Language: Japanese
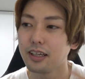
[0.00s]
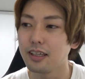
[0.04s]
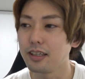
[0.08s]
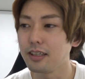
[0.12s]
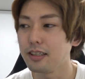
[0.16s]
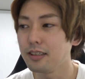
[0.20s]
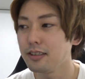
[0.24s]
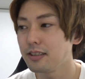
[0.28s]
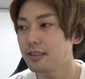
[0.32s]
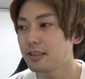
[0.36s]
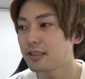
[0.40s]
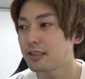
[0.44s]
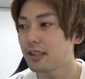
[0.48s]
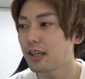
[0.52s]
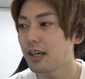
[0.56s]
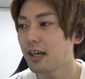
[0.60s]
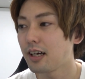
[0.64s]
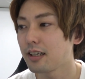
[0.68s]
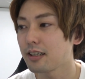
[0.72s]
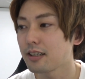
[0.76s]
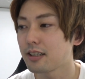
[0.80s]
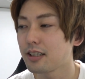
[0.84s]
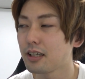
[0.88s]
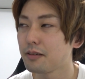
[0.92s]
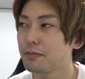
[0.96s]

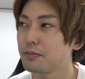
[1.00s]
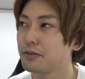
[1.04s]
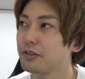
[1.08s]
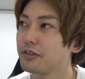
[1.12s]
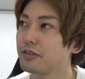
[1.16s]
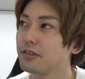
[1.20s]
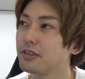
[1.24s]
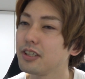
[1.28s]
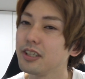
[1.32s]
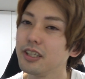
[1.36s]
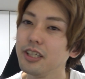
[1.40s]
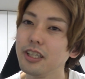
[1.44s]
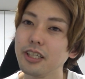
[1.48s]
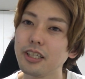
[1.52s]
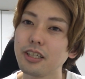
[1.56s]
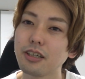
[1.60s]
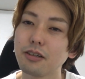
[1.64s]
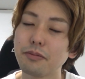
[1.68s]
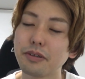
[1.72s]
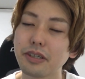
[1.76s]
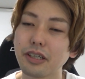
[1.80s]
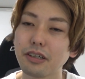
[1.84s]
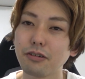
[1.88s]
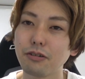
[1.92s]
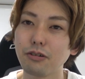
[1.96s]
インスタグラムのいいね
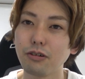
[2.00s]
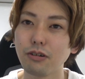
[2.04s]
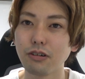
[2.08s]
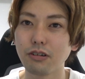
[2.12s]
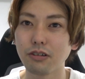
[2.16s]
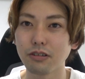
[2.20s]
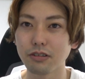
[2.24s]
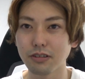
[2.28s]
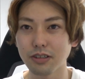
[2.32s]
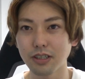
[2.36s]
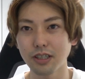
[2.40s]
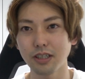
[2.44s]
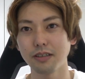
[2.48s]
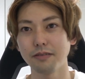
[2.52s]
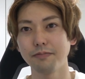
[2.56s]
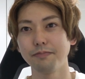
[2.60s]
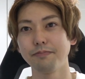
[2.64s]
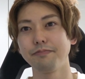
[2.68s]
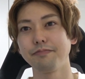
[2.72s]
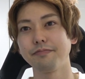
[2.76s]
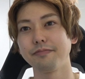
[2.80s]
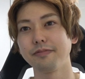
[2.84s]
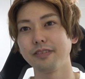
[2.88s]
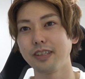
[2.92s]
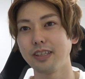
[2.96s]
をもらう方法とか、
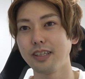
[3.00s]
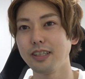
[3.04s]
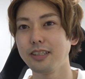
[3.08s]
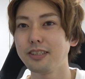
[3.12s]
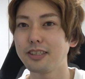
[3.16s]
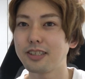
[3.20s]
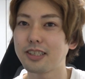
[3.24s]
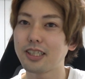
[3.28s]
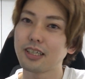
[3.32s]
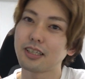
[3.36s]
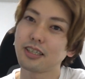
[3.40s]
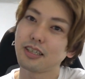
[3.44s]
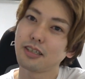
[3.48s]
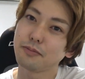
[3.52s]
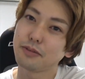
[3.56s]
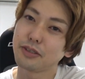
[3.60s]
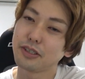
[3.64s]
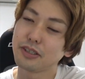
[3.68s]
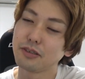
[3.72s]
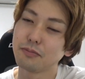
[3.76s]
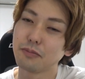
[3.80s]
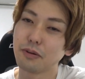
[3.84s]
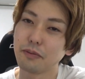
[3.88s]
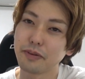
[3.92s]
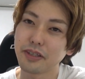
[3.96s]
インスタグラム
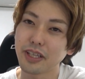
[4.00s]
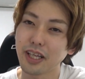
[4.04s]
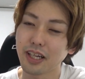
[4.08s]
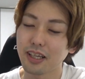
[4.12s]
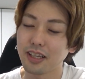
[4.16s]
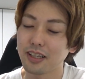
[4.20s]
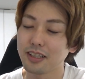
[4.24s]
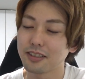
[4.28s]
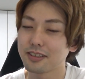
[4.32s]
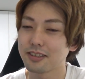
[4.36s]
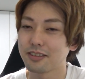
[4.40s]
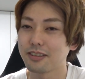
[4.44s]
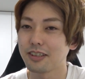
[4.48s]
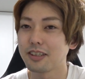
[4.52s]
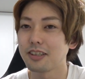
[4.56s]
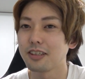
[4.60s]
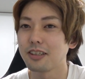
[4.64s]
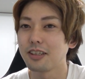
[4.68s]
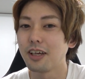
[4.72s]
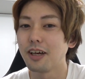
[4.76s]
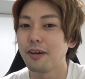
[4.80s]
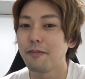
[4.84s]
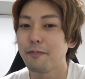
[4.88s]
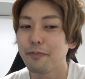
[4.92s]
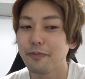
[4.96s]
入門みたいなやつ
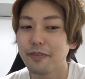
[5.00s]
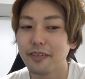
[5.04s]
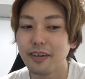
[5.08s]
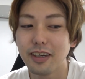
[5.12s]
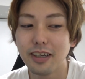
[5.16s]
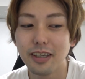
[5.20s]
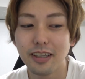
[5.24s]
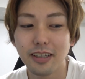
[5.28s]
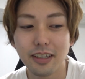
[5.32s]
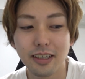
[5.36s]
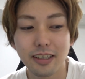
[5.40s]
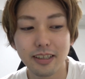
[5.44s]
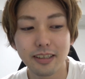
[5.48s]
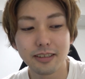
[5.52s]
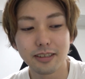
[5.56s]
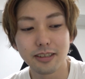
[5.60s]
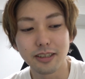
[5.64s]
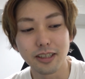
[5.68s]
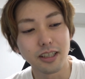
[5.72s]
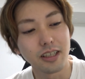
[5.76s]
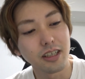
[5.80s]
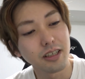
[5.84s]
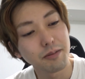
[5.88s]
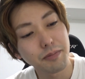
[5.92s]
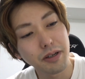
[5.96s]

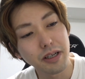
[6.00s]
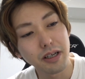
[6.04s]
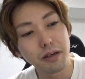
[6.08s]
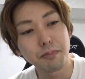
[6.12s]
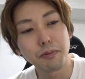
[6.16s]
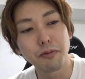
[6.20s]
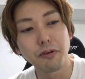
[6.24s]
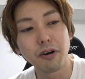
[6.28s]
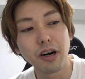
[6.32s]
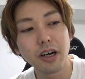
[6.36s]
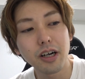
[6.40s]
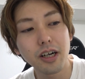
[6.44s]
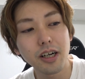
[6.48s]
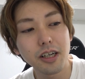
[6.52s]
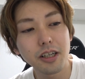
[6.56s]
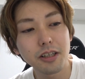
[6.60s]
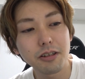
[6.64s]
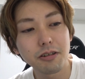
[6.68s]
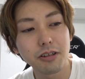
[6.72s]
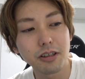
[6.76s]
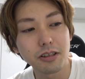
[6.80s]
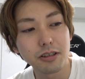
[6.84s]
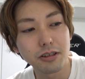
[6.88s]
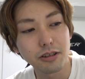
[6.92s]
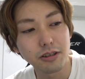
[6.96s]
今やっぱ若い
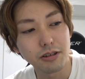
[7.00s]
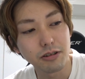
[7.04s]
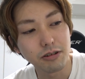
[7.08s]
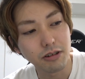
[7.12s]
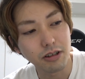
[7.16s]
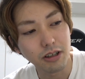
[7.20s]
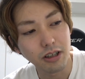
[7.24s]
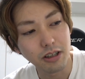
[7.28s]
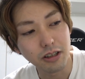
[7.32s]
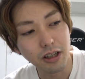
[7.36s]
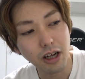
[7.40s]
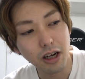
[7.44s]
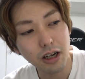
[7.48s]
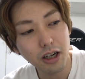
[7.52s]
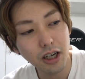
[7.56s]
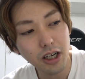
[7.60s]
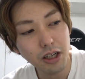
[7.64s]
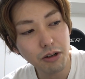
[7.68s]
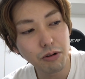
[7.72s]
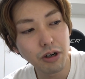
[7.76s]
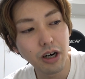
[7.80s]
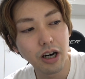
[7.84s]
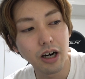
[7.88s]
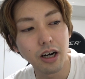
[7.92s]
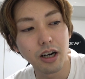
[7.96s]
人たちっていうか流
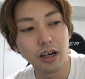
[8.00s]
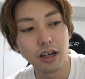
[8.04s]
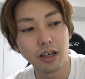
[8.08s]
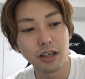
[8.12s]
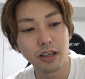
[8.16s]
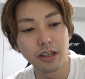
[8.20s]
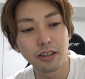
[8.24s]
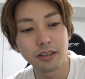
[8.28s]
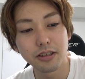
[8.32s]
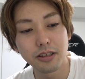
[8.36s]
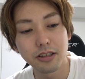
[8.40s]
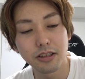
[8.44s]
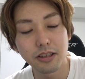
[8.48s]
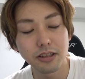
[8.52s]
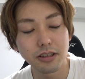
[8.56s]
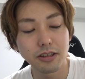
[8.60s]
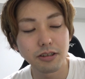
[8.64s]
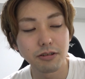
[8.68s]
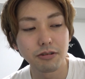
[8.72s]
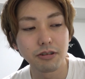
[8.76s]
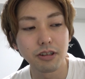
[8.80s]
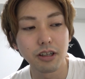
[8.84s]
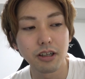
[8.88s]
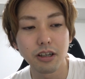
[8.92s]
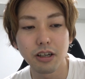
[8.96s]
れは
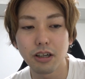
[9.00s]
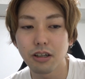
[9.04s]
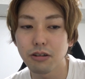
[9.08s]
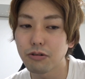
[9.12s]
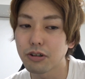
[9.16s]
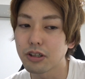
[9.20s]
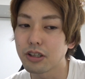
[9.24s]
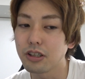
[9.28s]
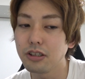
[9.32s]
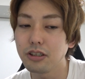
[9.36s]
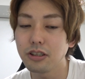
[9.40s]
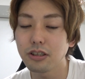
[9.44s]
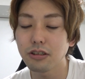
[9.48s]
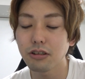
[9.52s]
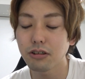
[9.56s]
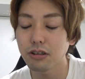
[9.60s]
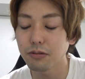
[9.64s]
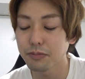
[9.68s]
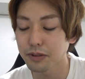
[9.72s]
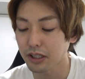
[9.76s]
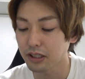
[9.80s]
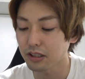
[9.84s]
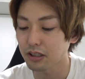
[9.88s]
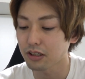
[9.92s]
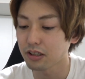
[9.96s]
SNS の流れは
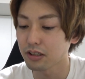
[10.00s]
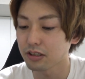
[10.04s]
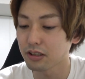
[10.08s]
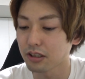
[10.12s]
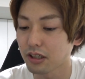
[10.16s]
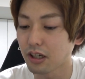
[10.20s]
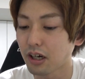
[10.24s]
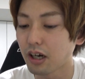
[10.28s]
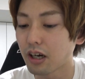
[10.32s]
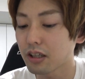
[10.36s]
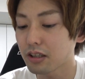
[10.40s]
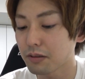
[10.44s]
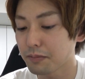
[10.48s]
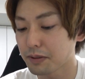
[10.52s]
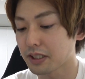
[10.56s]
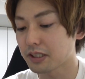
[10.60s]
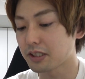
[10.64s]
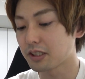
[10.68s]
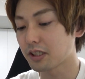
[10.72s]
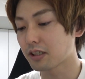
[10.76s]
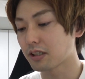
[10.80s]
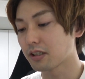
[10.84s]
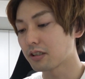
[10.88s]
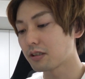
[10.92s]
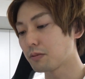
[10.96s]
インスタグラムなんだなってね改めて
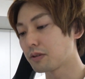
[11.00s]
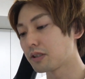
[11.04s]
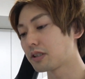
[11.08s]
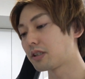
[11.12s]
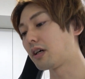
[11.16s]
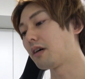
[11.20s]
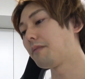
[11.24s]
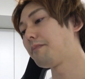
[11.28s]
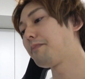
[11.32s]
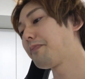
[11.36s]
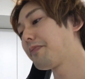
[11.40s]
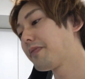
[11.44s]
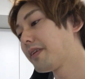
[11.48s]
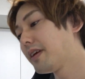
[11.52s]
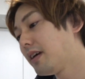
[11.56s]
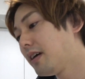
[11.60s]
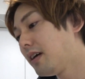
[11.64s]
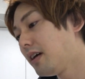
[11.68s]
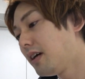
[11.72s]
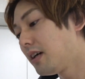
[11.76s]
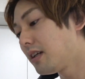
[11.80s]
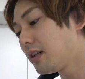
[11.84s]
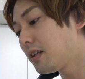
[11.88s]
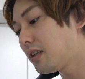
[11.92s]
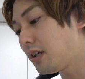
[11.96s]
実感しました
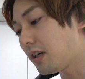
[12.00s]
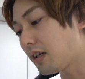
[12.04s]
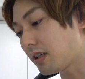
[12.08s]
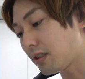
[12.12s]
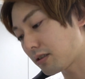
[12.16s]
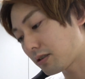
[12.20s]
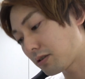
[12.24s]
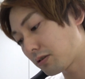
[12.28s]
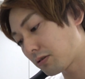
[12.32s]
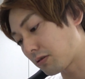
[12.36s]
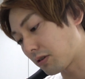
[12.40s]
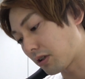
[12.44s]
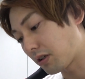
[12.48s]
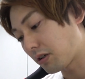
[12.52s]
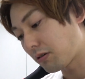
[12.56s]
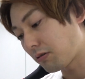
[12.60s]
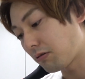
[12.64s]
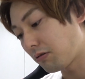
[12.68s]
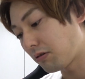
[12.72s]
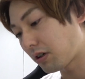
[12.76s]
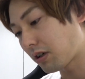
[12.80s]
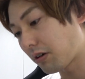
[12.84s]
でちょっとね今